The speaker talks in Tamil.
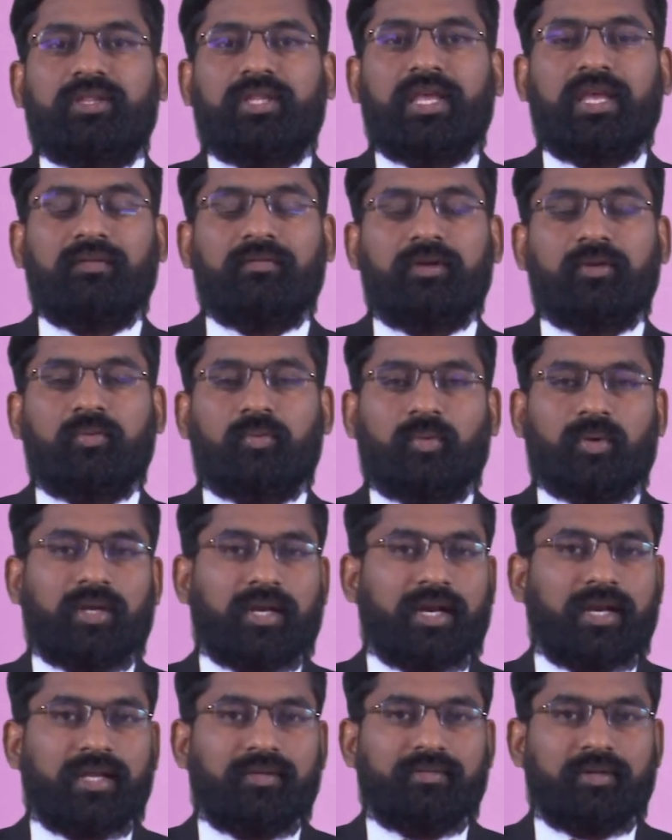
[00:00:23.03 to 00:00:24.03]
தேவன்
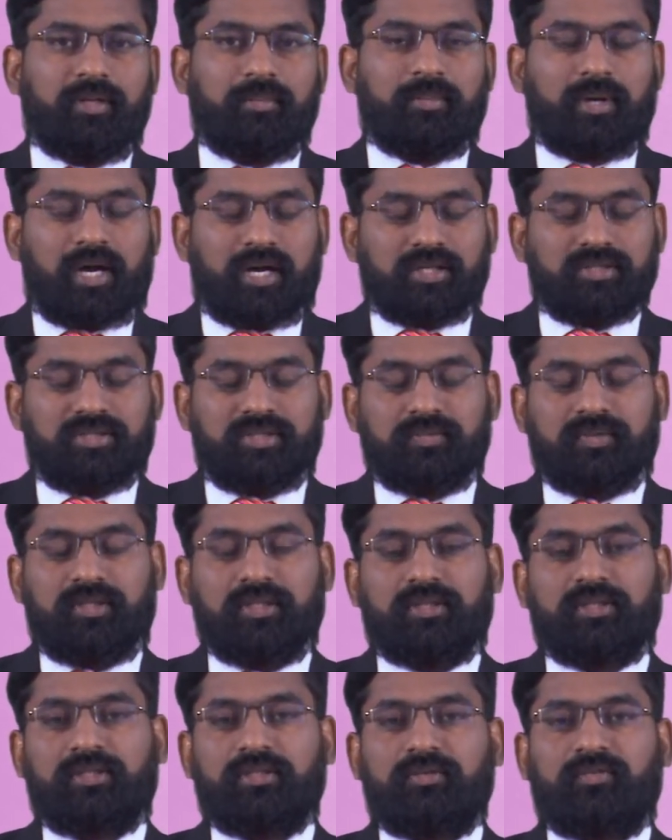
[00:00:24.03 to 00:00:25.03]
உங்கள் அனைவரையும்
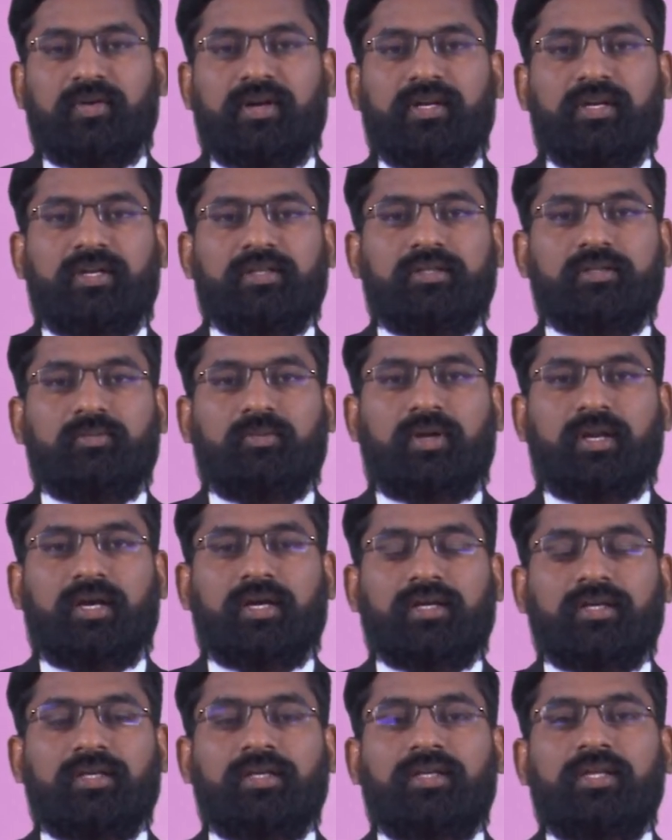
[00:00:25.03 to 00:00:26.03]
ஆசுவதித்து
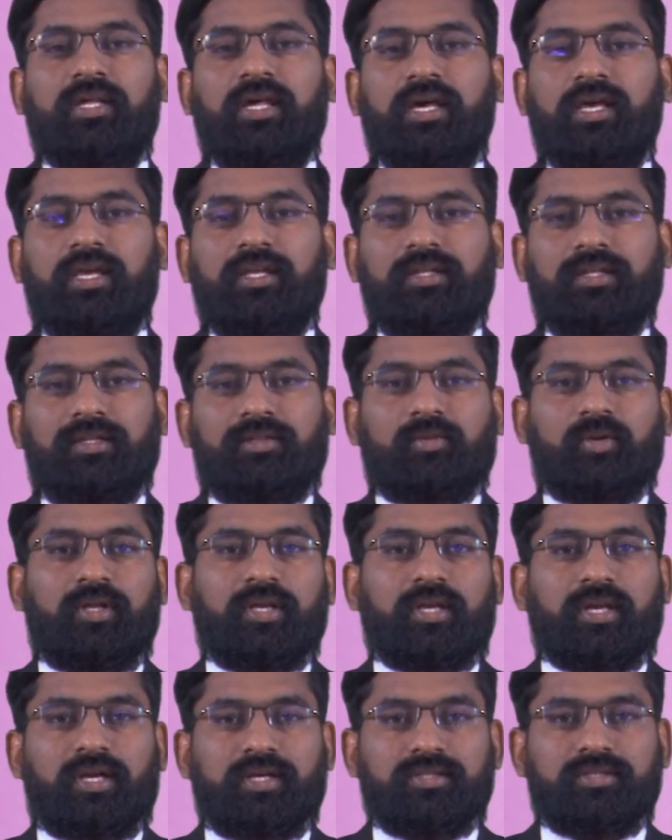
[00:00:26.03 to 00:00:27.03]
வழிநடத்துவராக இந்த
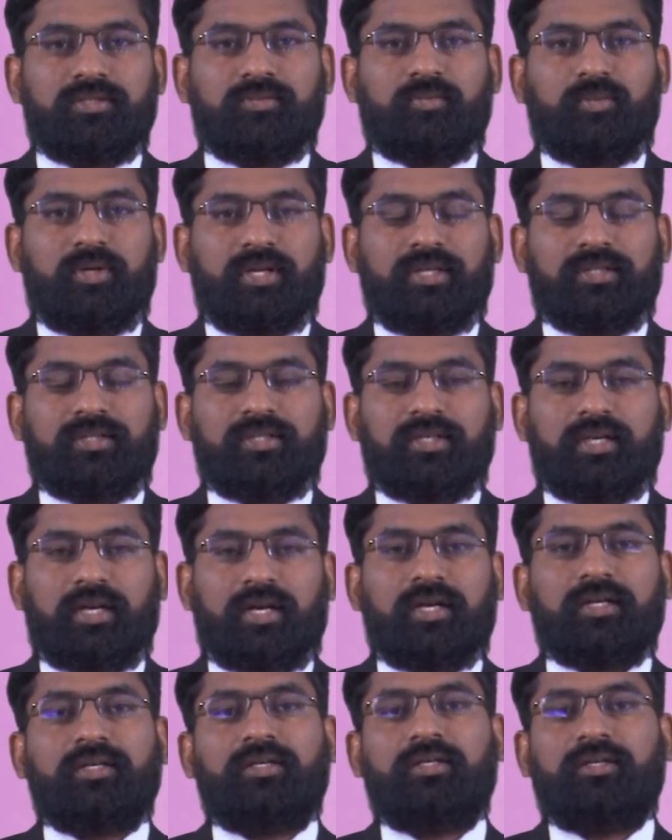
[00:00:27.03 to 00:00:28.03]
தொலைக்காட்சி
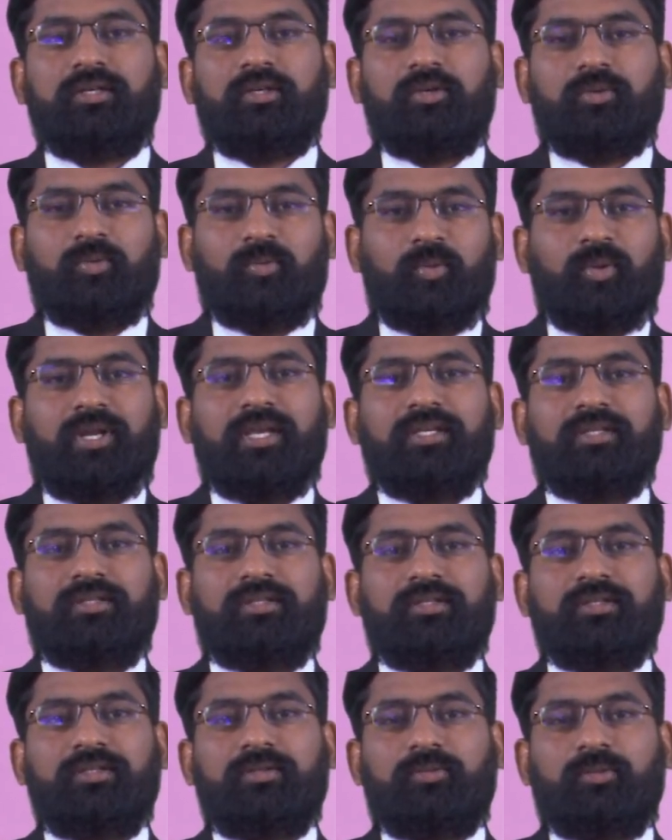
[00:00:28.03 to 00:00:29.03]
ஊழியத்துக்காக
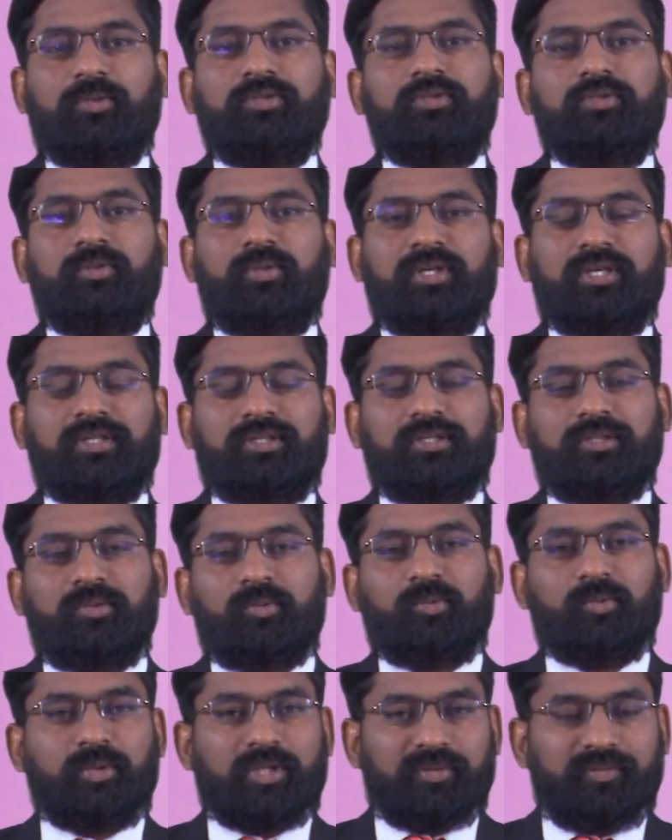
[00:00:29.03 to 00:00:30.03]
உழைத்து ஒத்துழைத்து
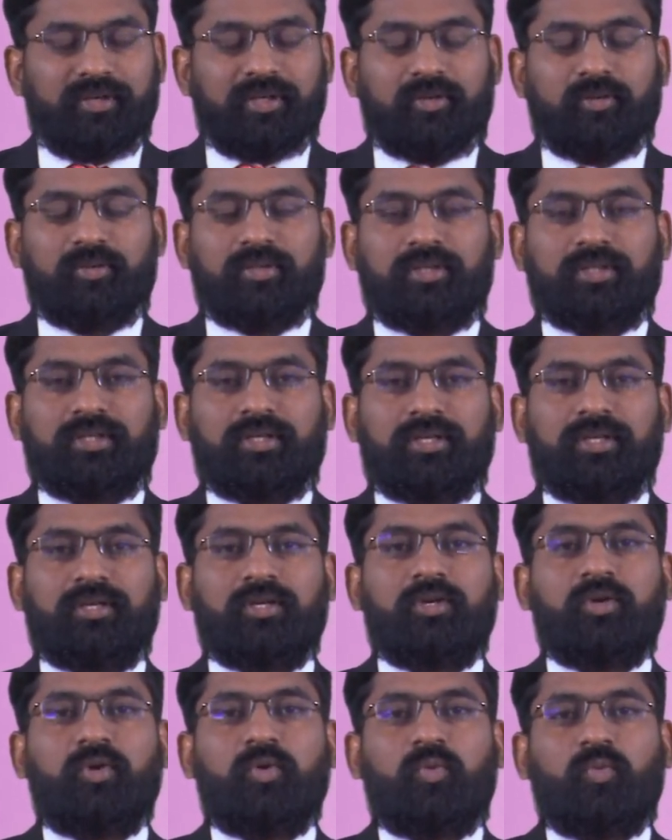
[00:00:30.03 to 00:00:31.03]
உதவி கொண்டிருக்கிற
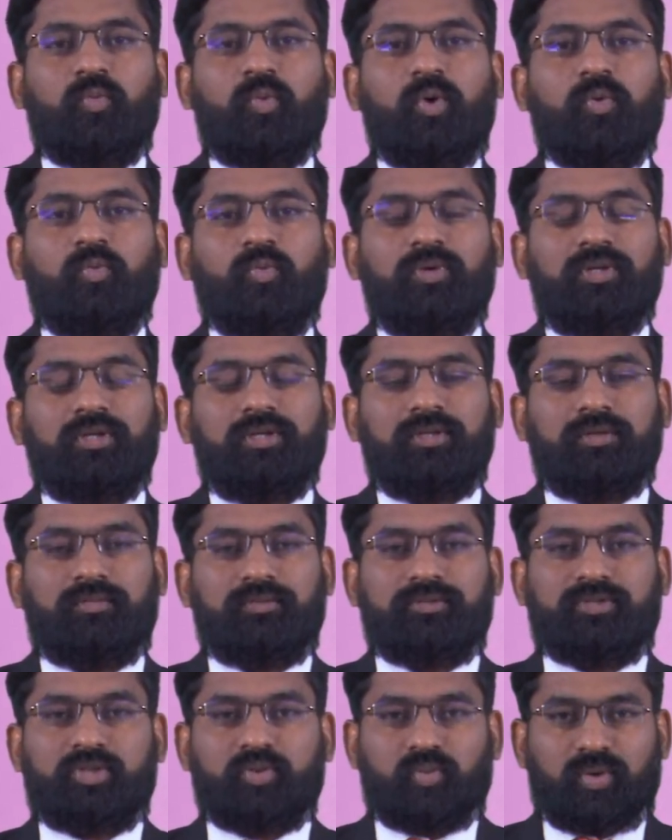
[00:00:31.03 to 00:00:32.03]
ஒவ்வொரு
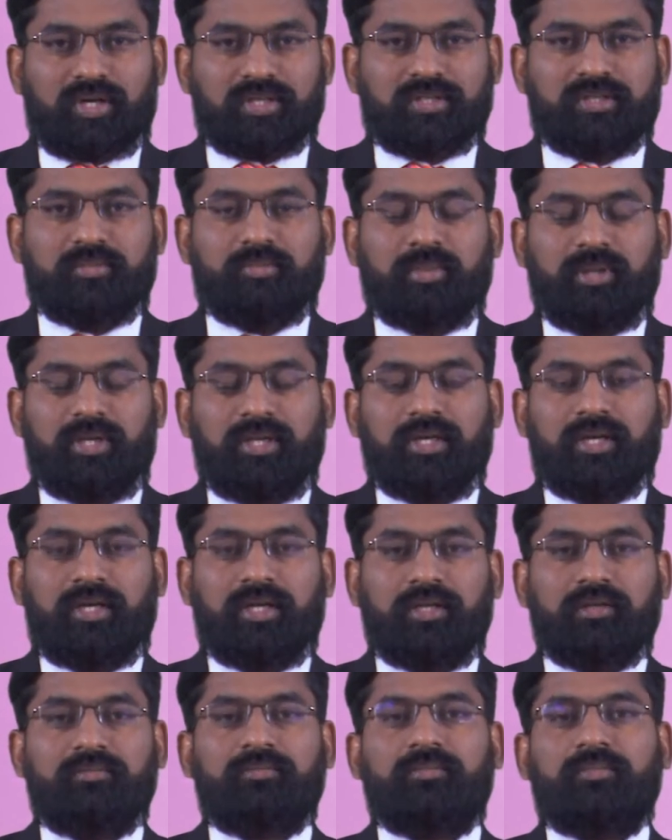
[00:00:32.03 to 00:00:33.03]
விசுவாச
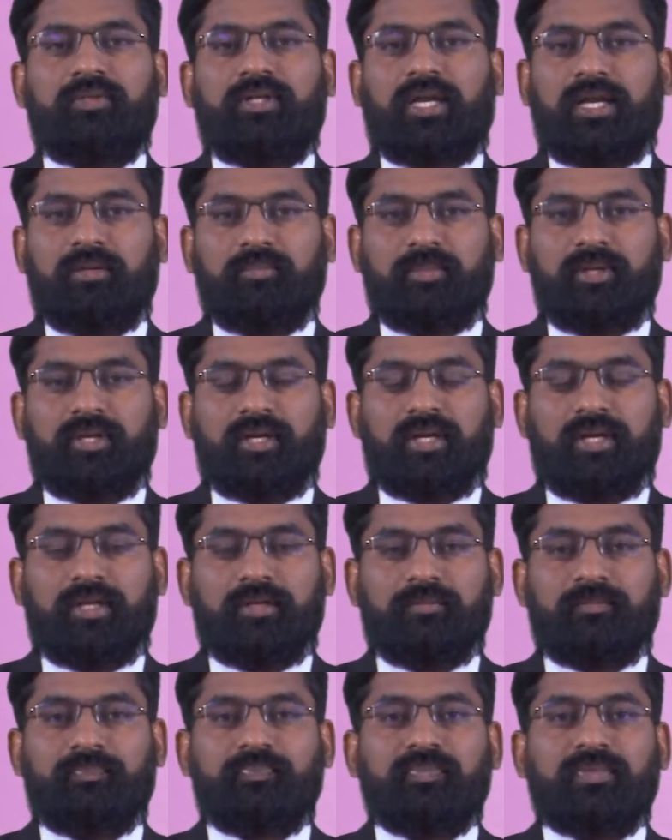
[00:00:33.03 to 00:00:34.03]
பிள்ளைகளையும்
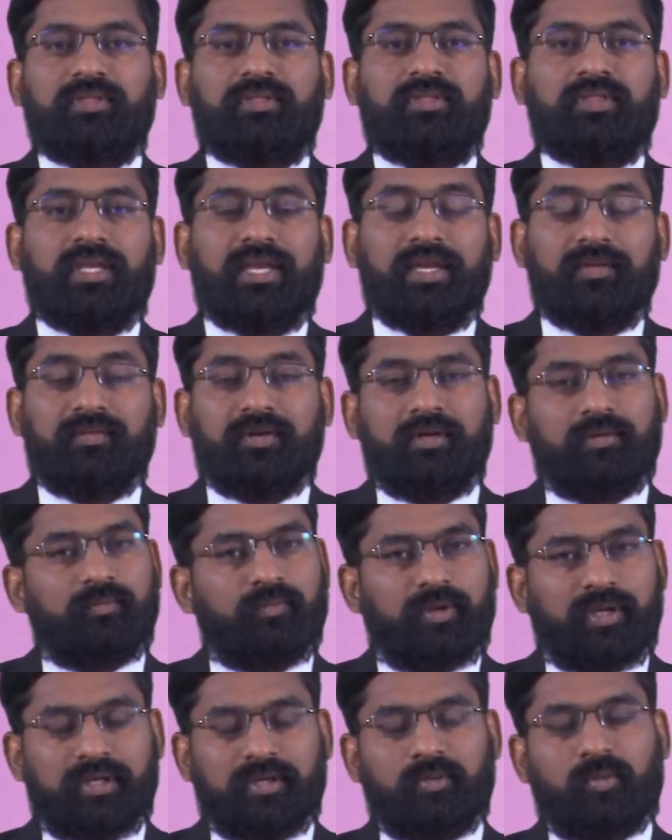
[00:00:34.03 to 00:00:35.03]
நண்பர்களையும் தேவன்
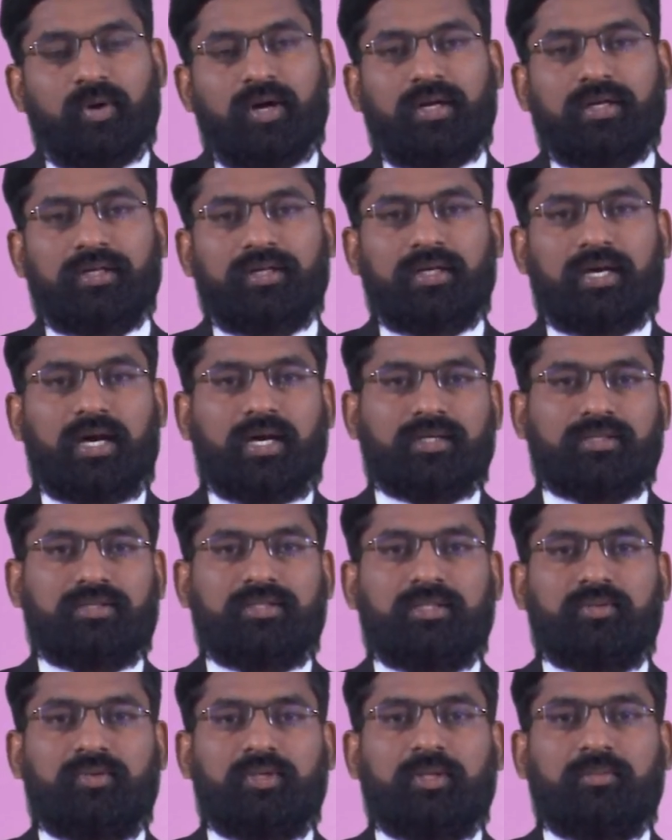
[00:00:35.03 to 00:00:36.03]
வெகுவாக
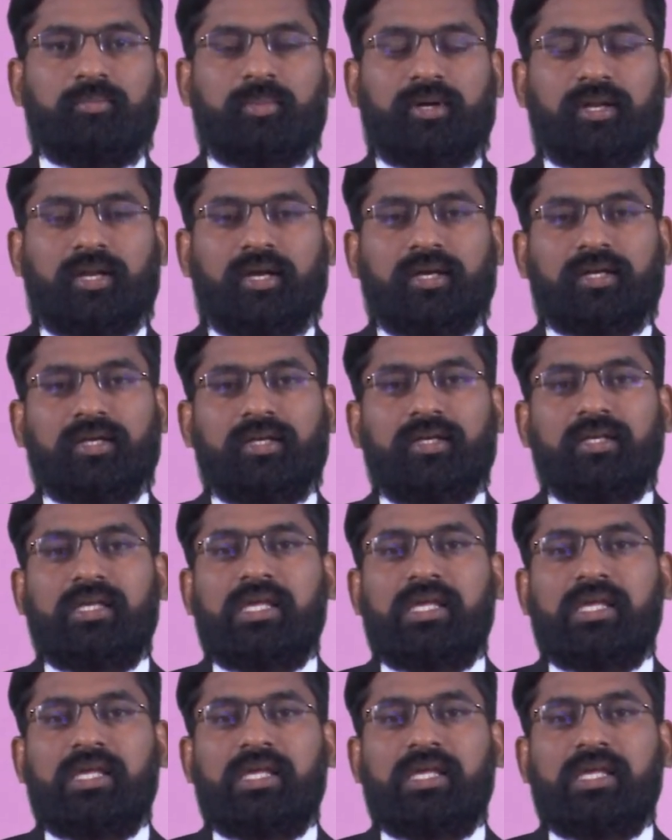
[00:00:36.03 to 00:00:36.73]
ஆசிர்வதிப்பாராக